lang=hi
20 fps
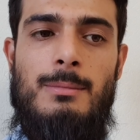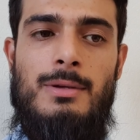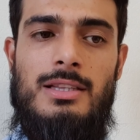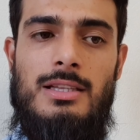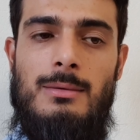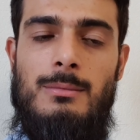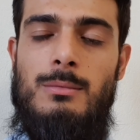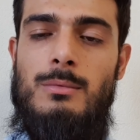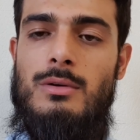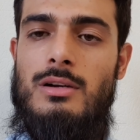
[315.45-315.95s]

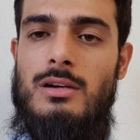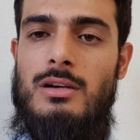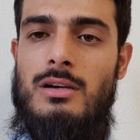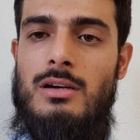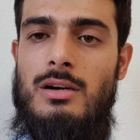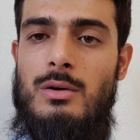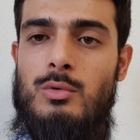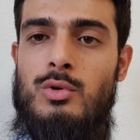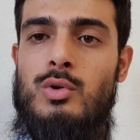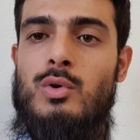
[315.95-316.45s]
मतलब
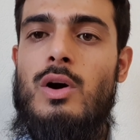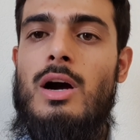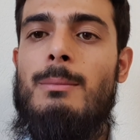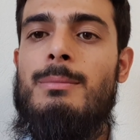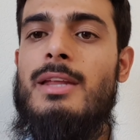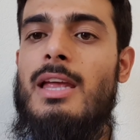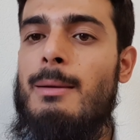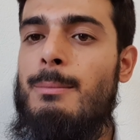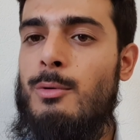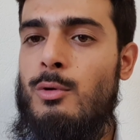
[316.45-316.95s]
आ, उनको
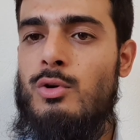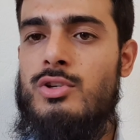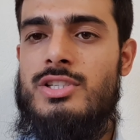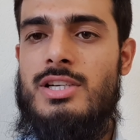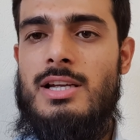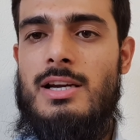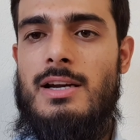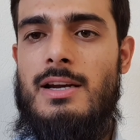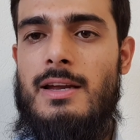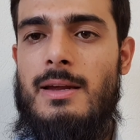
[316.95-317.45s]
आपने अप्रोच
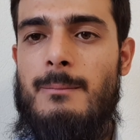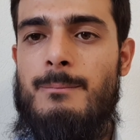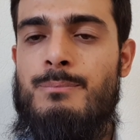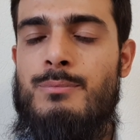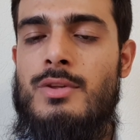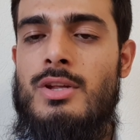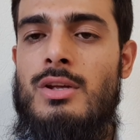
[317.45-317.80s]
करना है